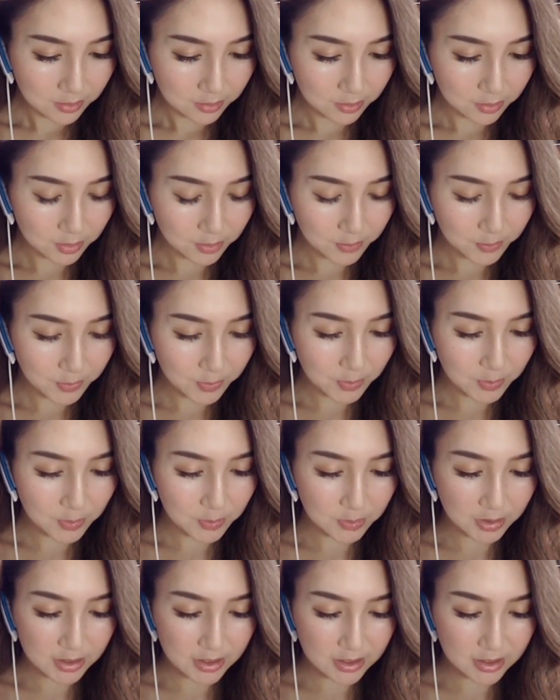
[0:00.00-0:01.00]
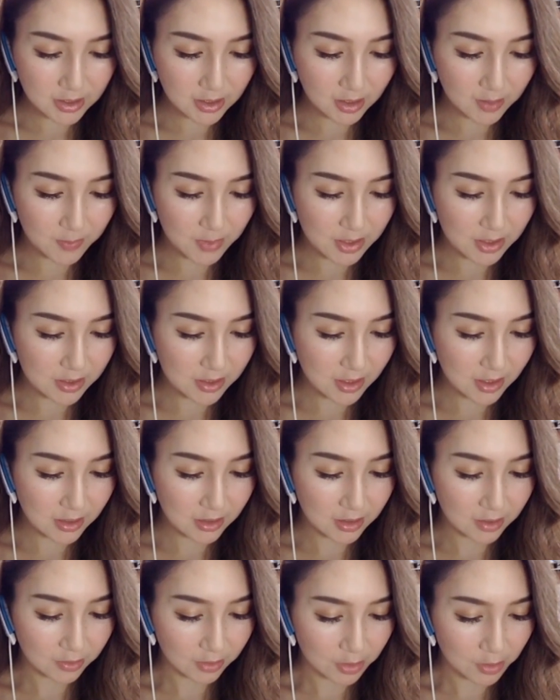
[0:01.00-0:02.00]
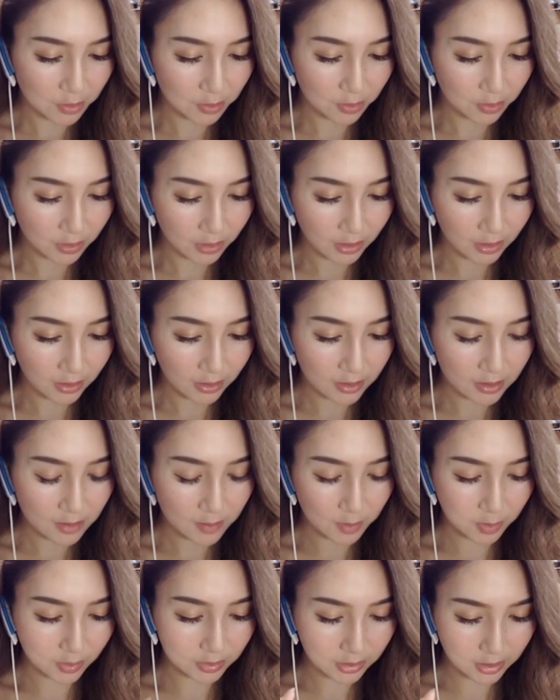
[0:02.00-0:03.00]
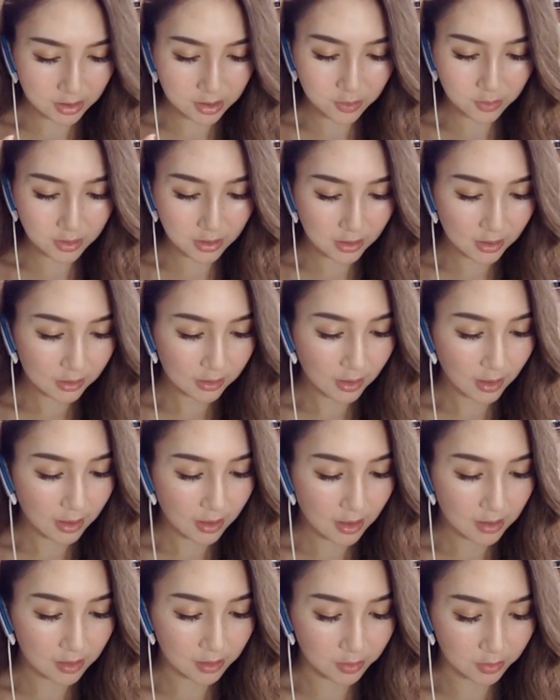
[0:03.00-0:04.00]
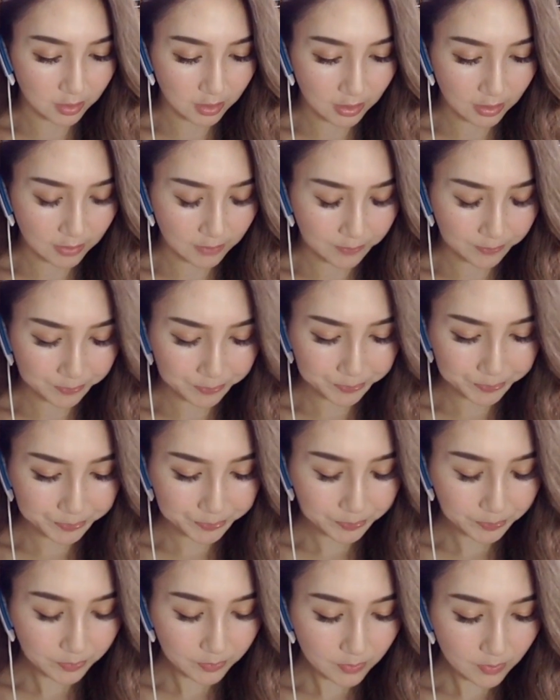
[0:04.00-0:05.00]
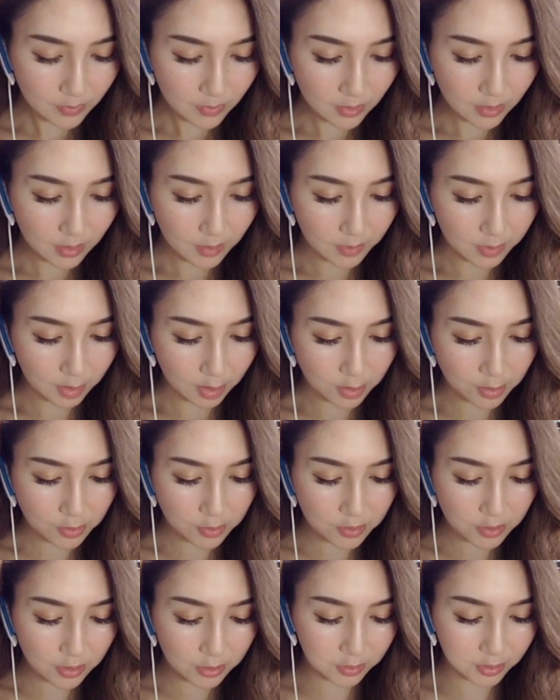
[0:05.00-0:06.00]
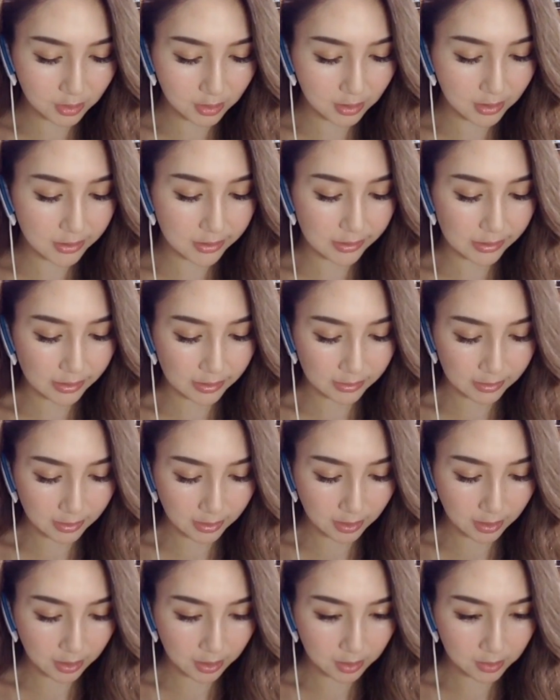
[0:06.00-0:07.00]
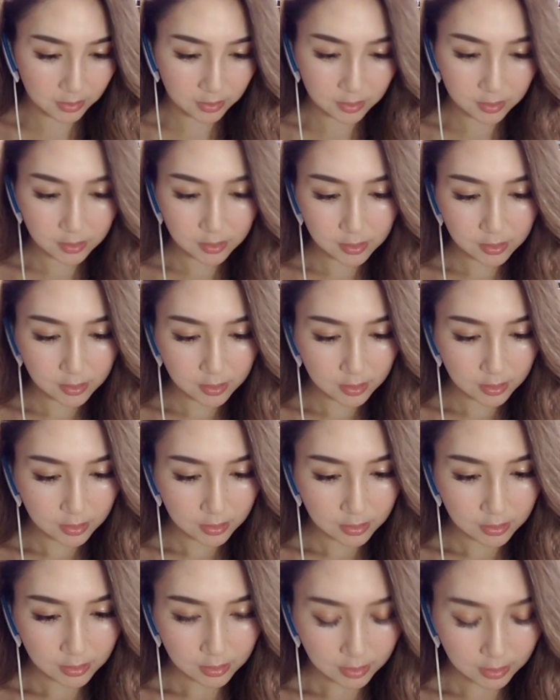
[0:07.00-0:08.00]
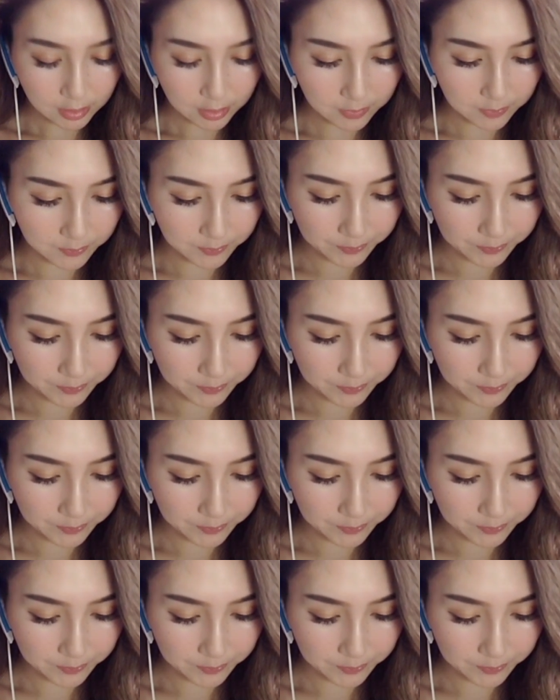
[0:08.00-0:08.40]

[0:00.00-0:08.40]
ドロップの操作時間が短いんだよね、ちょっとね。いつもの私のね体感だとね、やっぱ多色だと長いからね。はい、